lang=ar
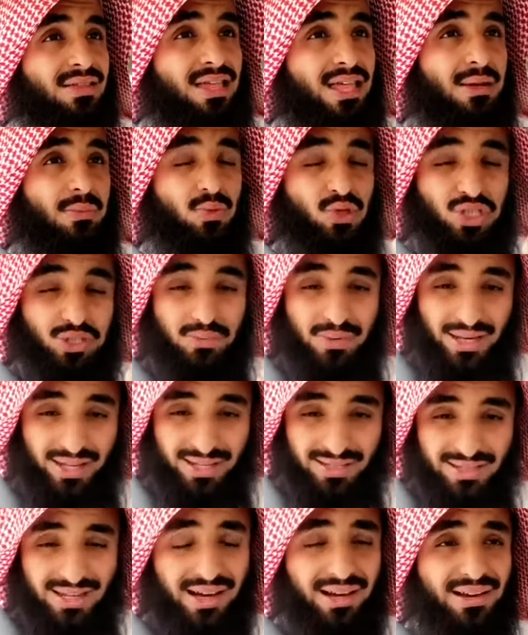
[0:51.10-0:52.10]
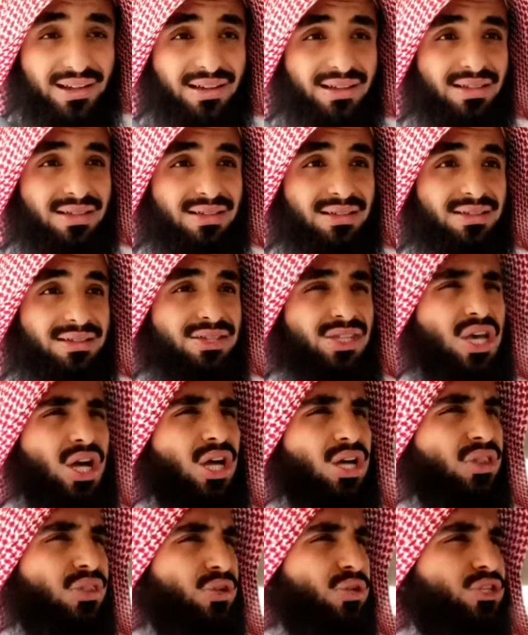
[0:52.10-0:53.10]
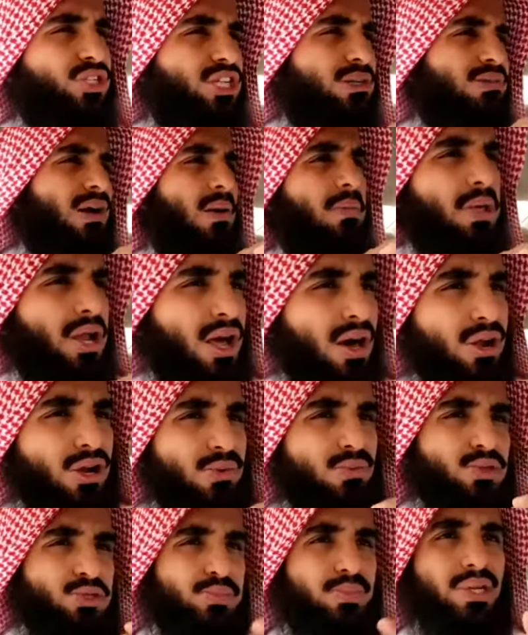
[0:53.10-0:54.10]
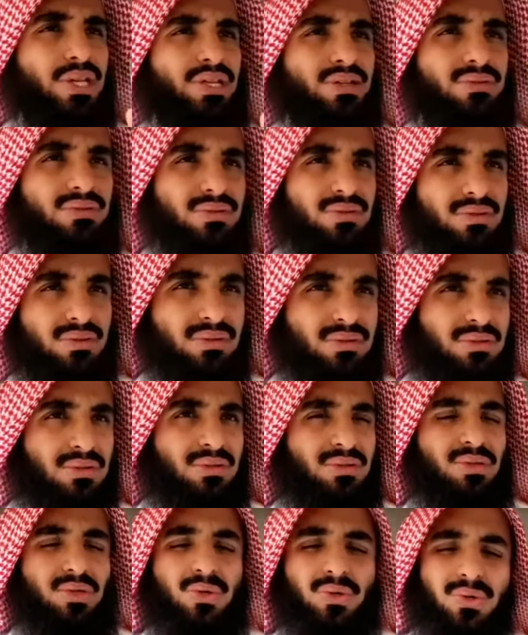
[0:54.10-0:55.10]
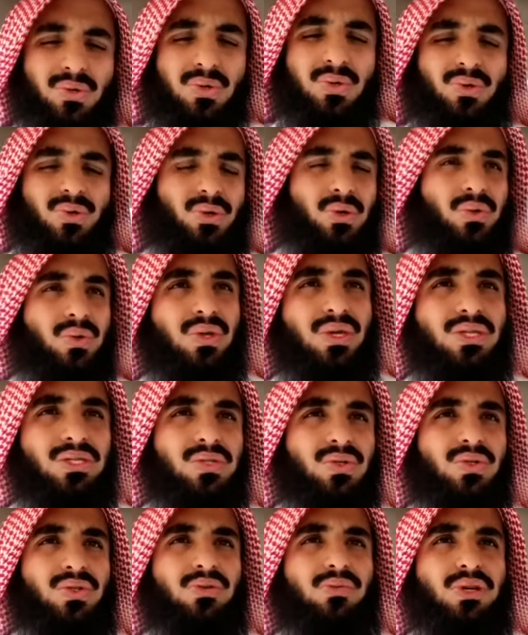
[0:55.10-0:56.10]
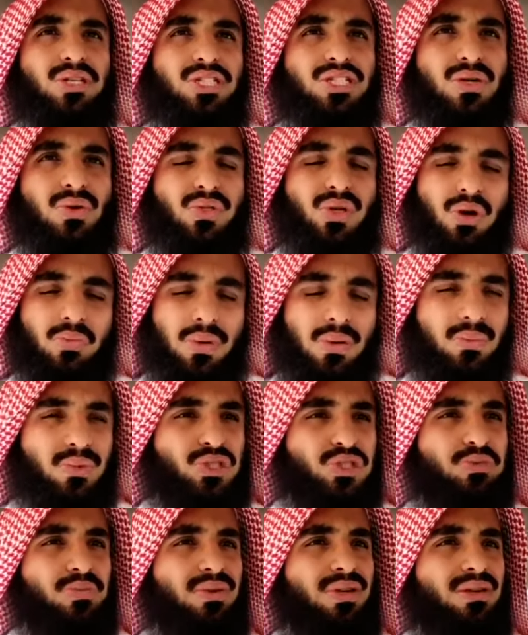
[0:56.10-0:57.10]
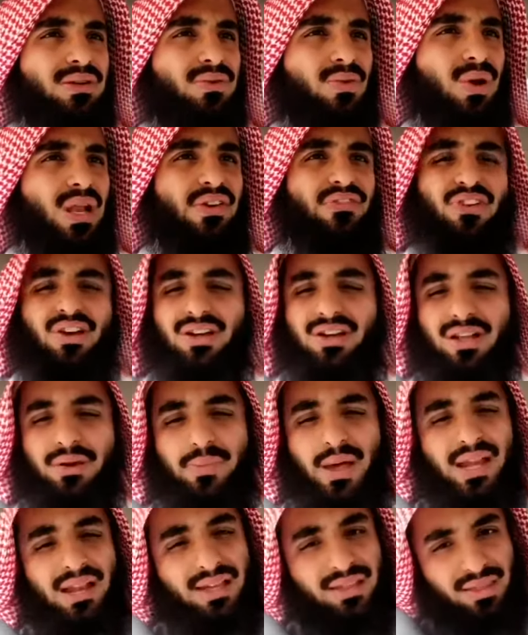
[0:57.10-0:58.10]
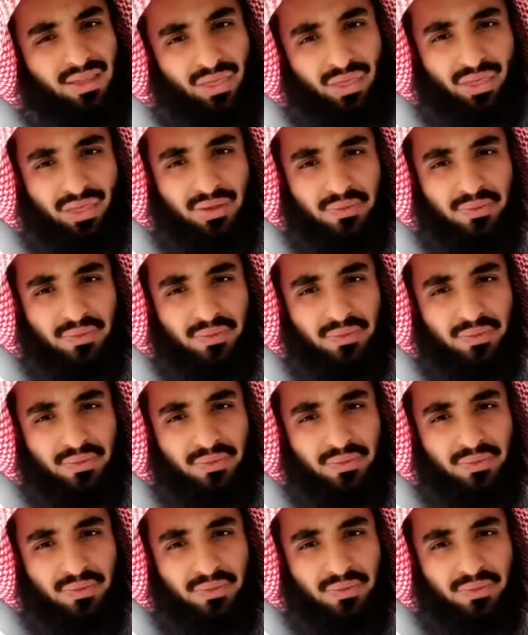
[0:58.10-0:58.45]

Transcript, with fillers: المسبل ازاره يا كثر الشباب الان المسبلين يروح ويجي يتمشى وثوبه مسبل ولا فكر بهالحديث